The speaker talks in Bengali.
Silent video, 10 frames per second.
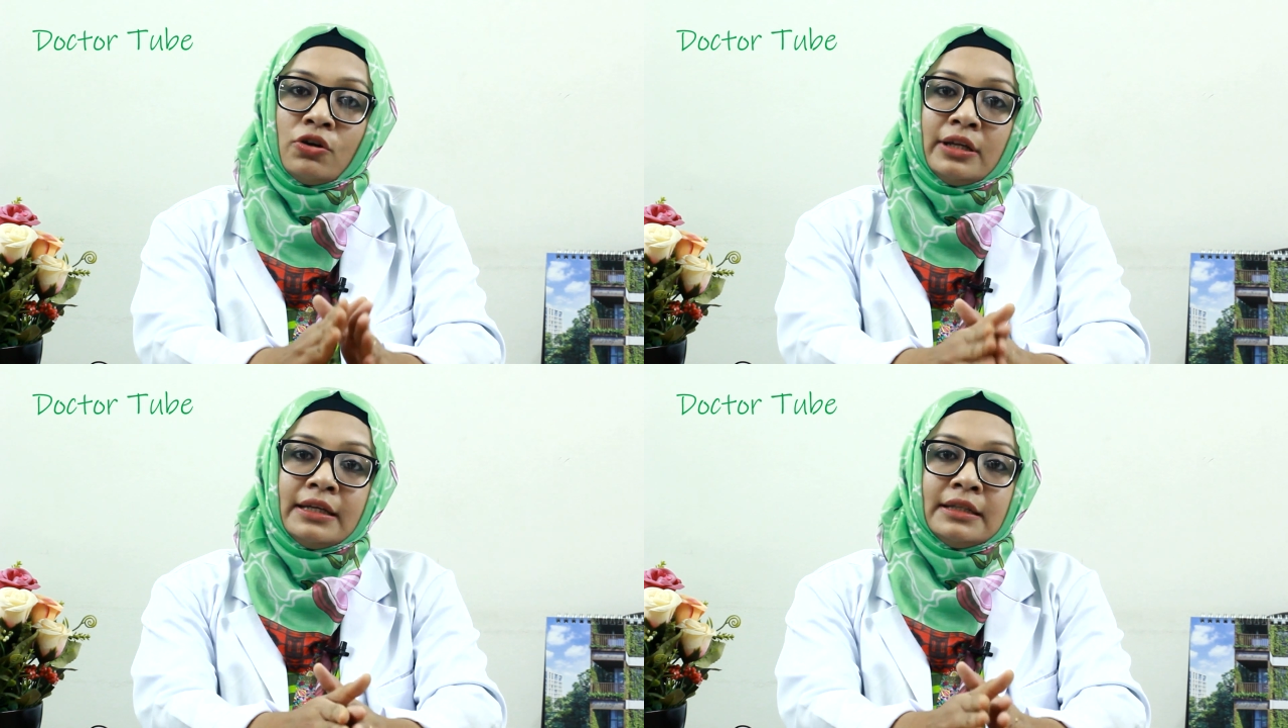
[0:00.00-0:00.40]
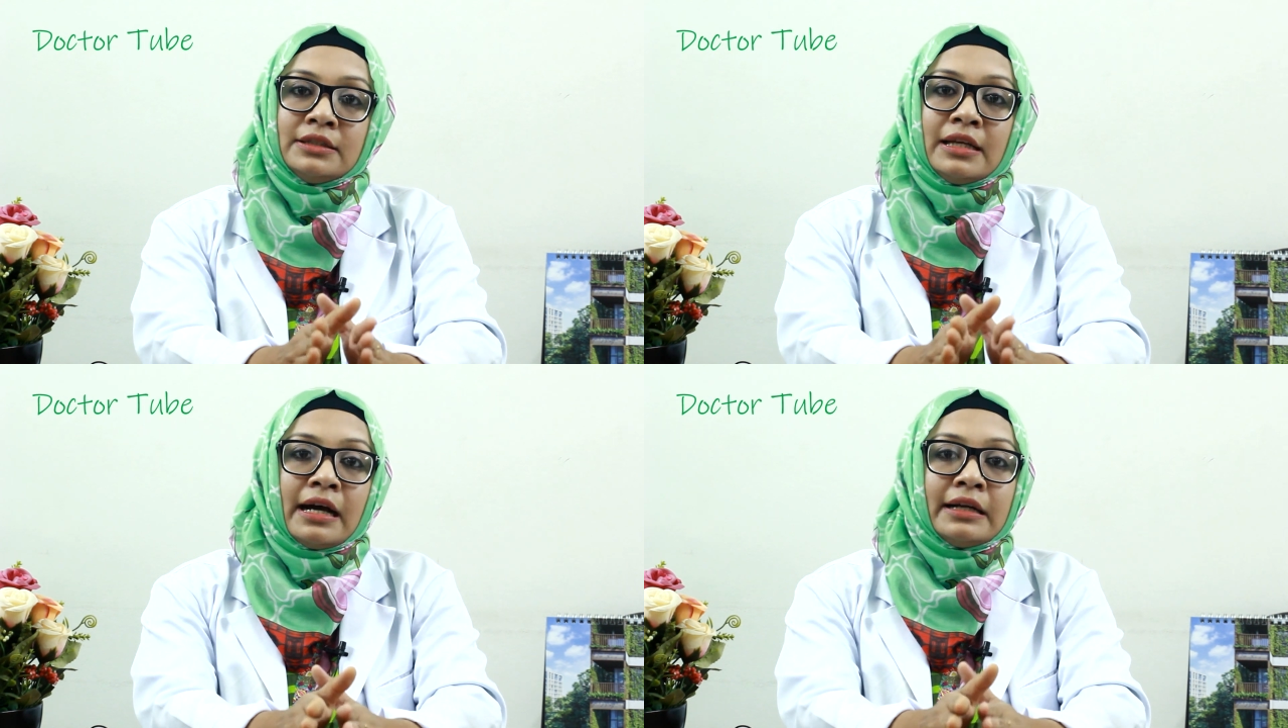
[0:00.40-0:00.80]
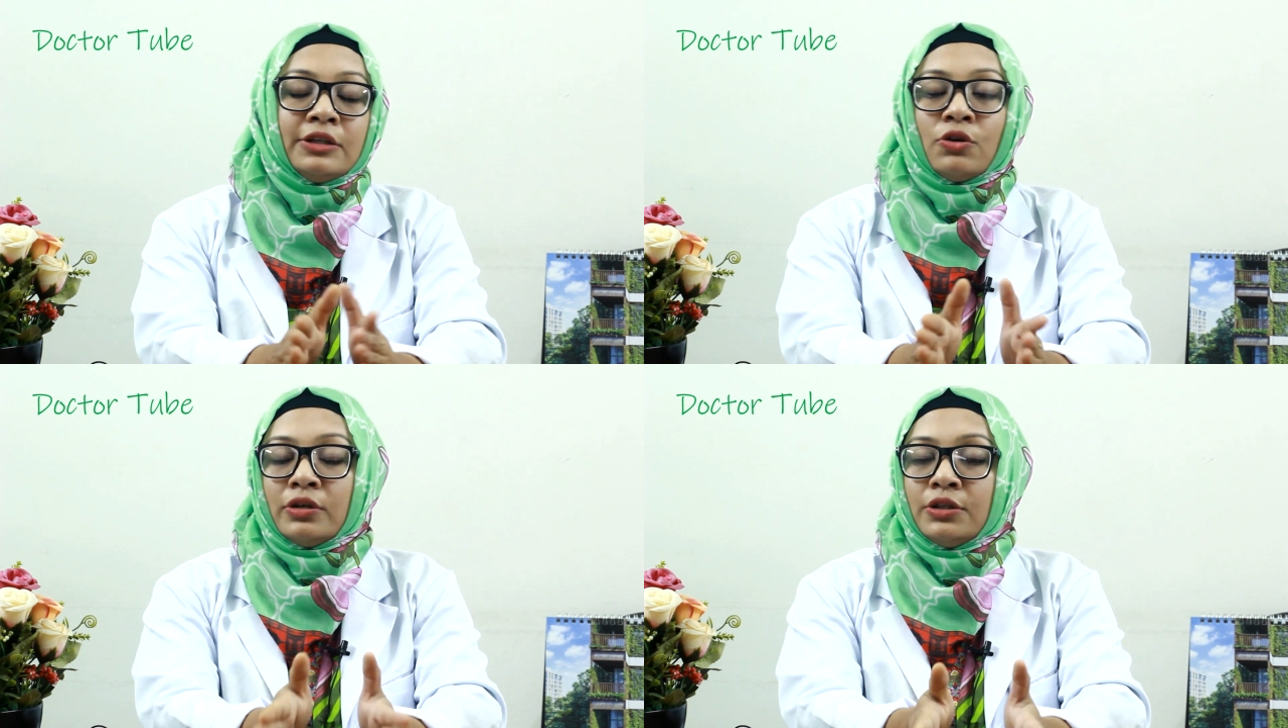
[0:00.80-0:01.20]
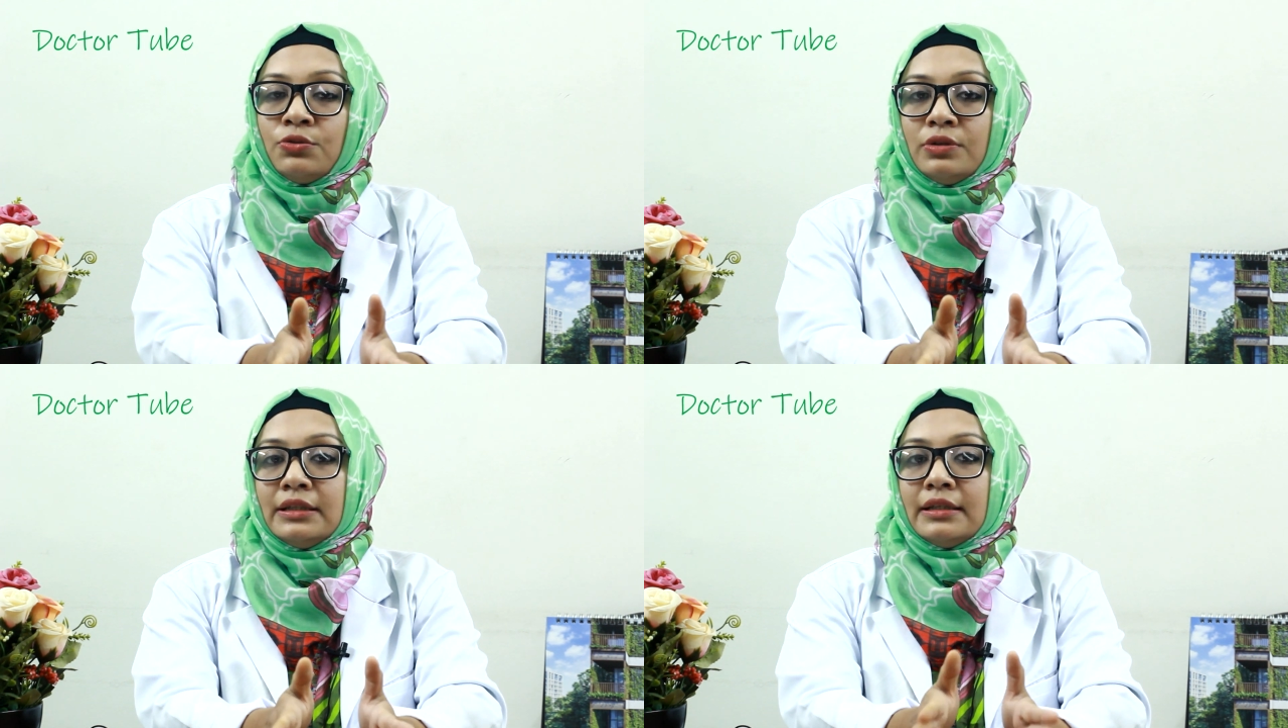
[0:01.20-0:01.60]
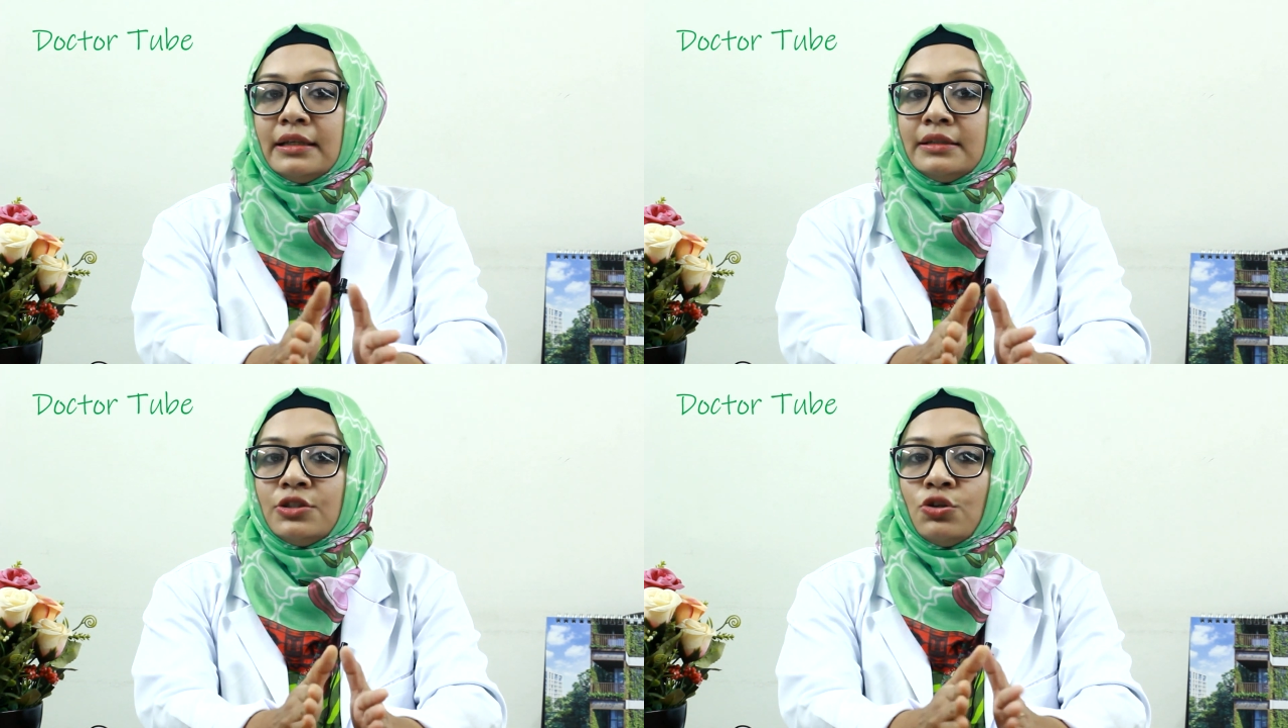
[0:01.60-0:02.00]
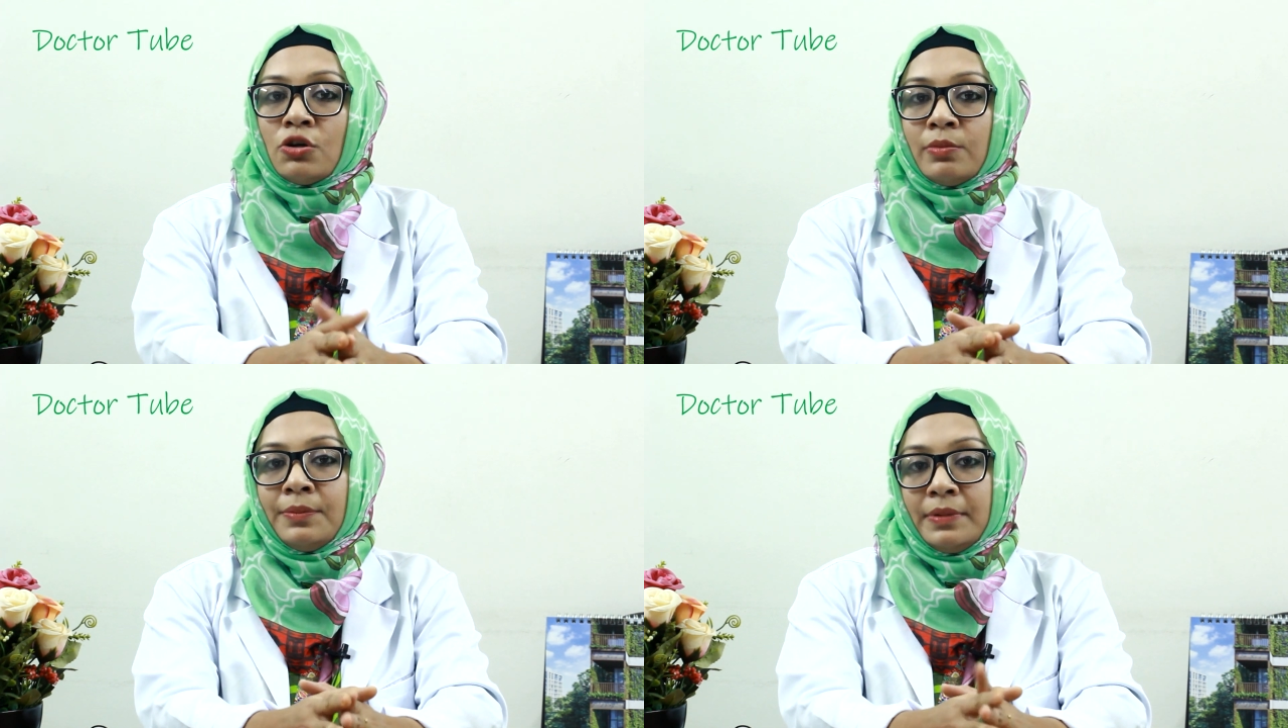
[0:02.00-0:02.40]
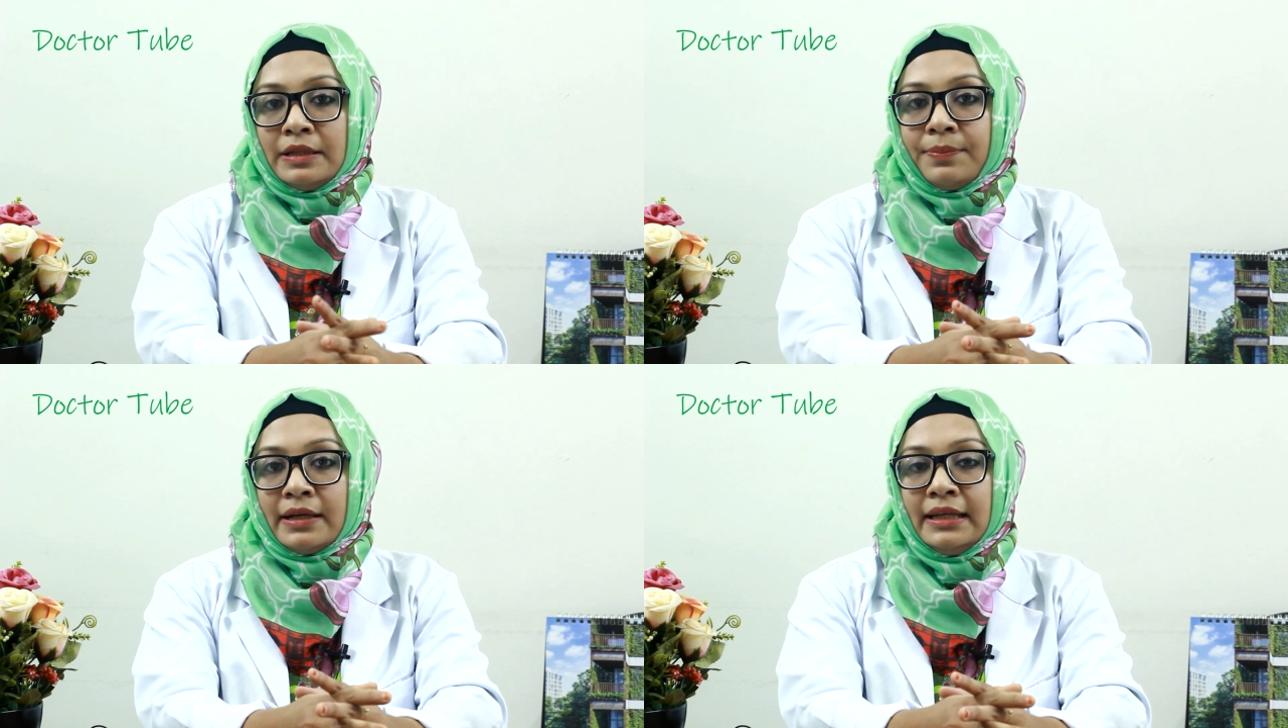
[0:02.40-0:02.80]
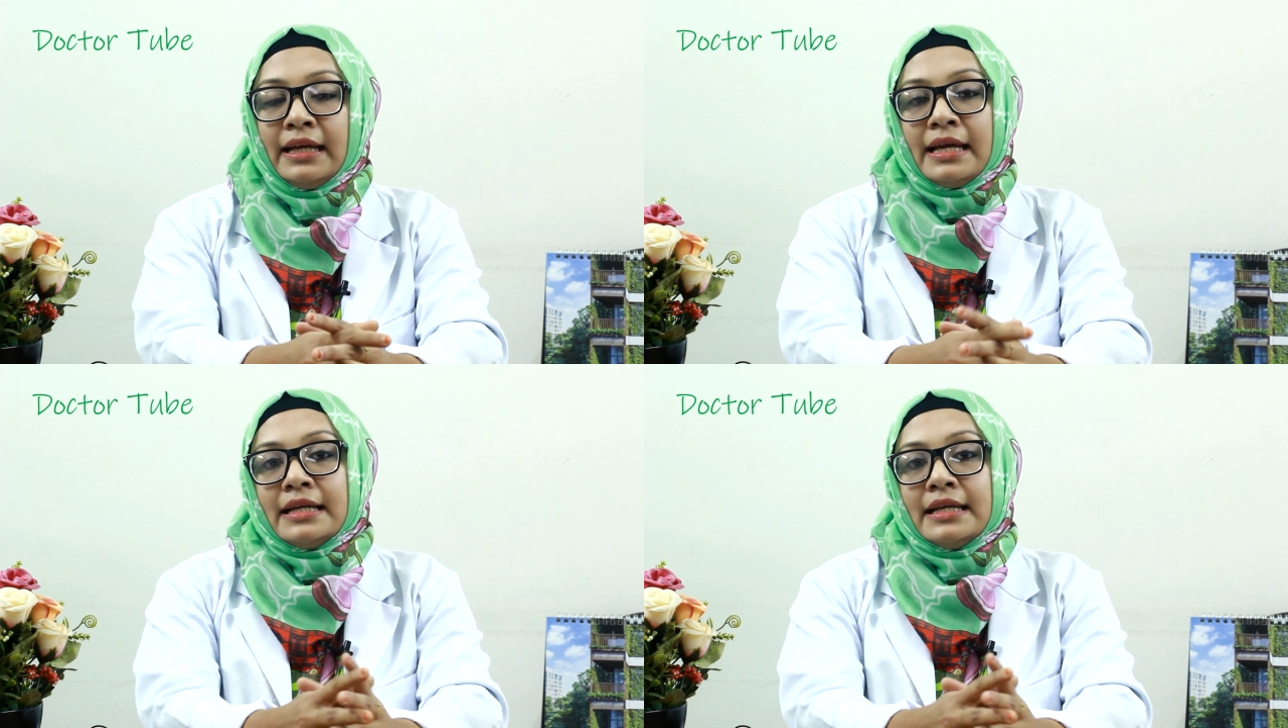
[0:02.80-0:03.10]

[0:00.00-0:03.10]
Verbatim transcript: অনেক ক্ষেত্রে হার্টের অনেক রুগীদের ক্ষেত্রে নর্মাল পেতে পারি